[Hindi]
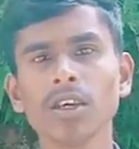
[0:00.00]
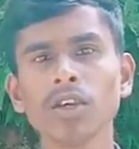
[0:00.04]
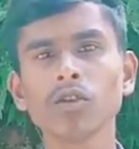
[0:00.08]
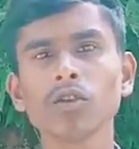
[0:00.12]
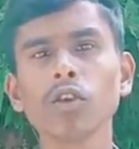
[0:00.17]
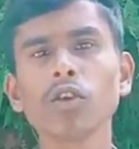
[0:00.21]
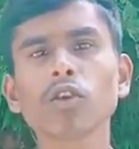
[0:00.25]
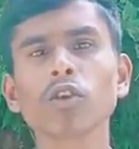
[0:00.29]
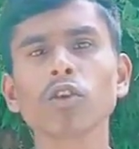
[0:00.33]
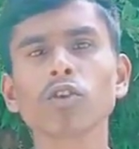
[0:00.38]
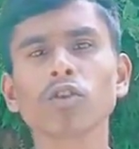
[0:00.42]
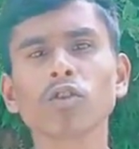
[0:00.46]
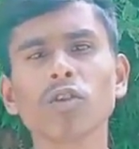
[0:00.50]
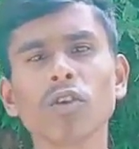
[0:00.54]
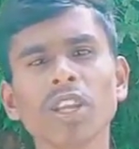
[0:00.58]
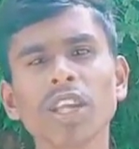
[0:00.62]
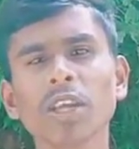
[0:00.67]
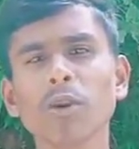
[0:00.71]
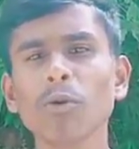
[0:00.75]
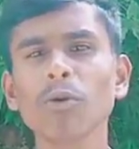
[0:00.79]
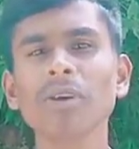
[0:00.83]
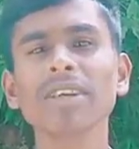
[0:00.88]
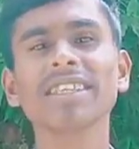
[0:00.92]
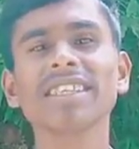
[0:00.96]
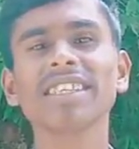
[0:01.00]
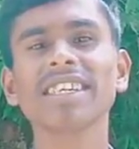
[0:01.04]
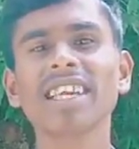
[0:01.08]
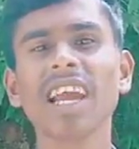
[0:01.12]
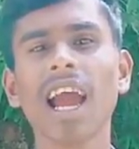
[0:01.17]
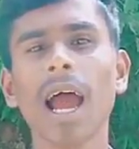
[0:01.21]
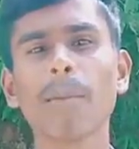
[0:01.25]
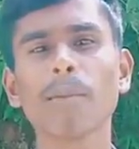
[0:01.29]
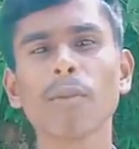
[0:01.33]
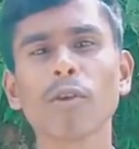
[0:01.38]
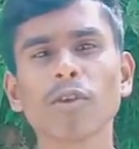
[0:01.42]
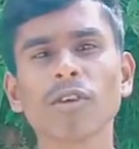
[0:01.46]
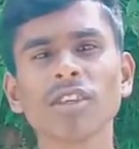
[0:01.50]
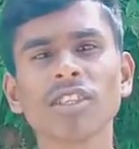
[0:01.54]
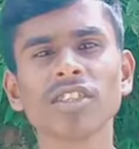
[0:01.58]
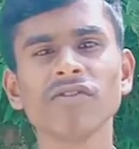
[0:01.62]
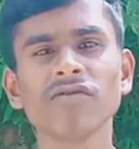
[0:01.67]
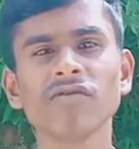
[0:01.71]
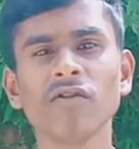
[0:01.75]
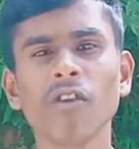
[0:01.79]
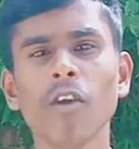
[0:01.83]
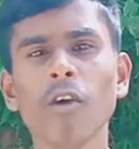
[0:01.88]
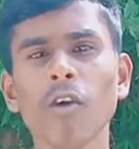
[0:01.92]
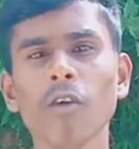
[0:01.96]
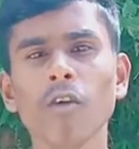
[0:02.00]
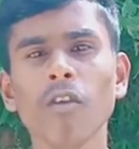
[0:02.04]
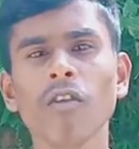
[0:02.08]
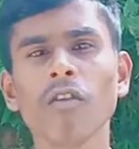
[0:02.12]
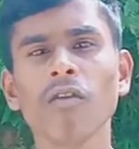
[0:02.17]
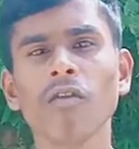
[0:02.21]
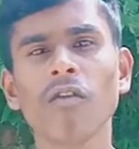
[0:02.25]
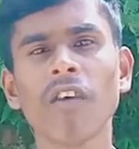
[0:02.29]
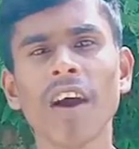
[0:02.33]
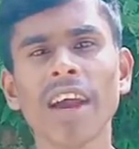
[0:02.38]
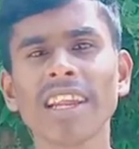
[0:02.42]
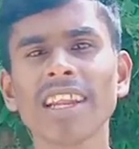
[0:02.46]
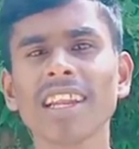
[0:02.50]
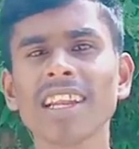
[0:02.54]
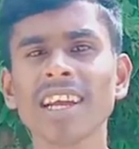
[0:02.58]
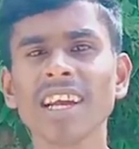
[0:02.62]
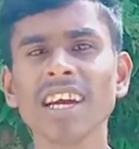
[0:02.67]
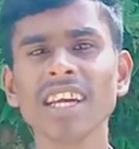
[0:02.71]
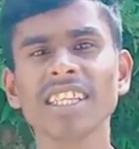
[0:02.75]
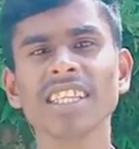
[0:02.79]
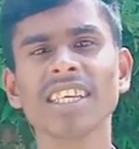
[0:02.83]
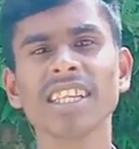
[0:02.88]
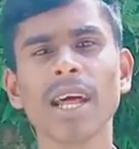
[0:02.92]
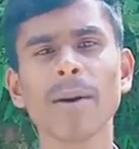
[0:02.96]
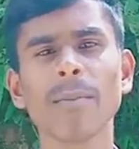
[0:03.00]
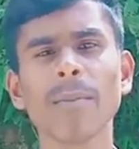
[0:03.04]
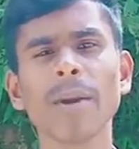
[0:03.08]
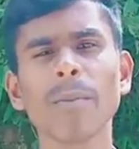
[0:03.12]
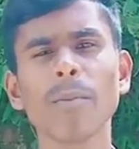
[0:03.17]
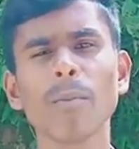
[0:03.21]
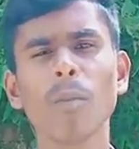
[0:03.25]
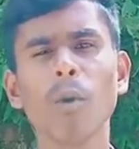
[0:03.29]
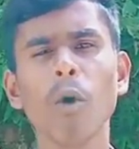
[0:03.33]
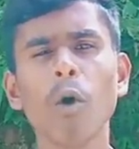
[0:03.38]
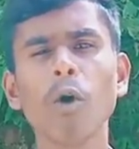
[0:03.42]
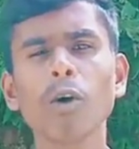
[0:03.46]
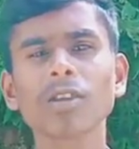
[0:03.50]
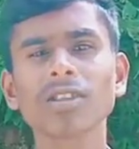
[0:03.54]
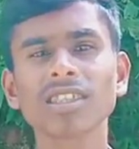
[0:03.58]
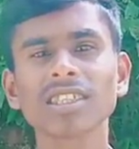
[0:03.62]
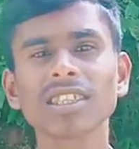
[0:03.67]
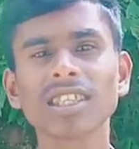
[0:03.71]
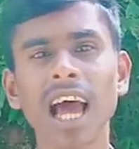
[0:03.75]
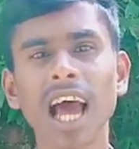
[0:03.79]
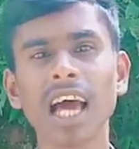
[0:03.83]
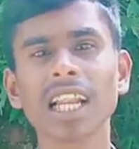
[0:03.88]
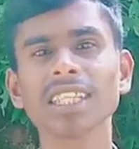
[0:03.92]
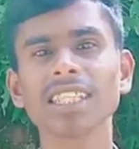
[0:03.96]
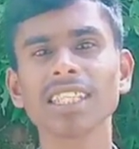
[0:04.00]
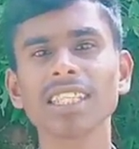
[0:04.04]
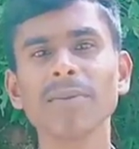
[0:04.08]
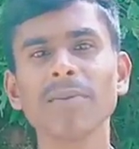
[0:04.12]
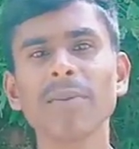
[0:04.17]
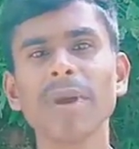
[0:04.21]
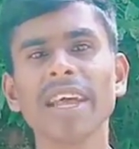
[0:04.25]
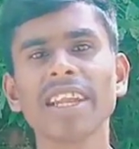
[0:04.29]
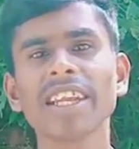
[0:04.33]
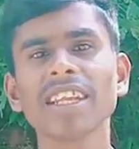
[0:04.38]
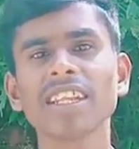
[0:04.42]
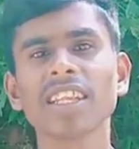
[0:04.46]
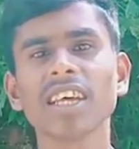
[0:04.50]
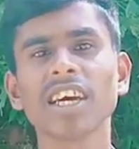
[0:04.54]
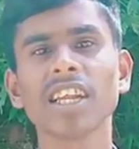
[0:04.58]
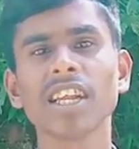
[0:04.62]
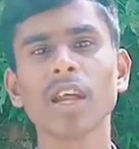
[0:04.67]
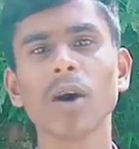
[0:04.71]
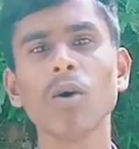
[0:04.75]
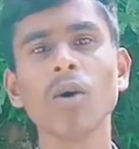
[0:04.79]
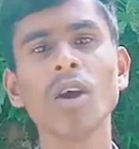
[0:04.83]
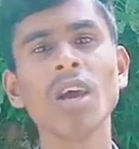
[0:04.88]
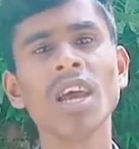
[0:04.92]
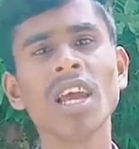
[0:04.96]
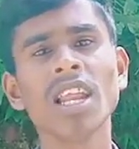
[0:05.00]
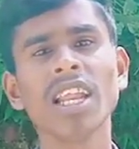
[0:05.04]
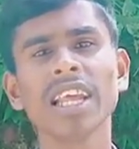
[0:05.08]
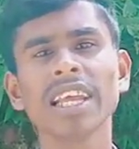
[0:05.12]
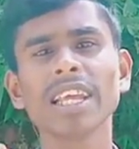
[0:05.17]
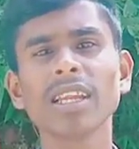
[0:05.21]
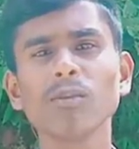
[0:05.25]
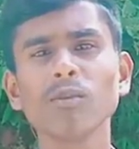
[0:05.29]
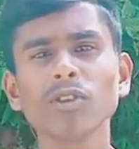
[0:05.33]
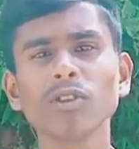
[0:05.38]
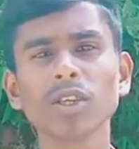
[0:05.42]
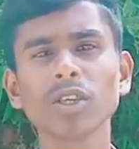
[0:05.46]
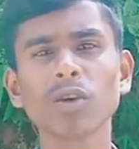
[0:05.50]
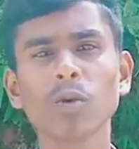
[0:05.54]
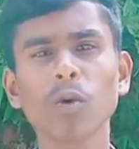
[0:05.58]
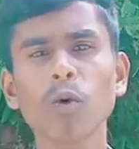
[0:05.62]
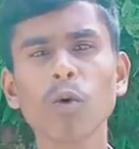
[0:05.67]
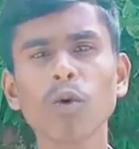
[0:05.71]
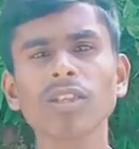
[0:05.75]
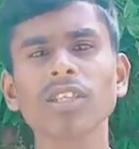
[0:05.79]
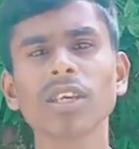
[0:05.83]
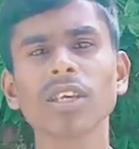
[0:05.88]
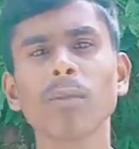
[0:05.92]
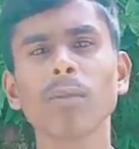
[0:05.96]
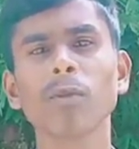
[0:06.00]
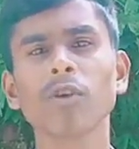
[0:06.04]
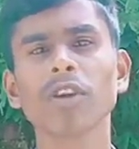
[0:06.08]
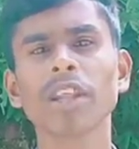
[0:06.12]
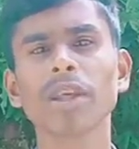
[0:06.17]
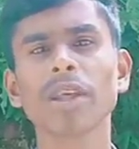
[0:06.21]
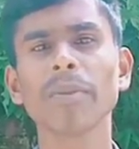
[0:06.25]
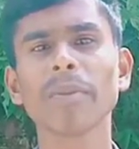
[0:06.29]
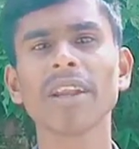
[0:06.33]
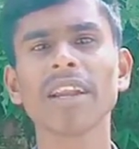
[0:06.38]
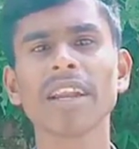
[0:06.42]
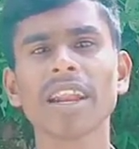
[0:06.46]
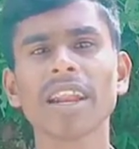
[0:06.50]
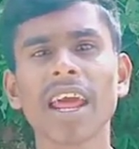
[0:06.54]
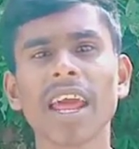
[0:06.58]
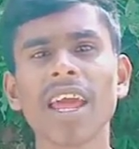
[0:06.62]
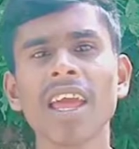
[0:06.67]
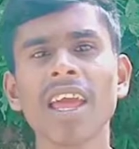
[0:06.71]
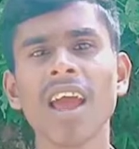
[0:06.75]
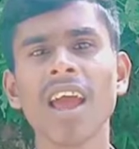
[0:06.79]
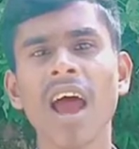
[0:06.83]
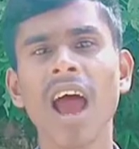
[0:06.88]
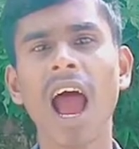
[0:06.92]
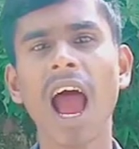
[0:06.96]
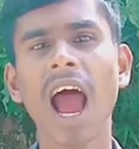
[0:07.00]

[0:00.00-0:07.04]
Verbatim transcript: तो दोस्तों रिक्वेस्ट है कि आप लोग इस ब्लॉग को वायरल कर देना मैं बहुत साल से मेहनत कर रहा हूँ लेकिन मुझे कोई सपोर्ट नहीं मिल रहा है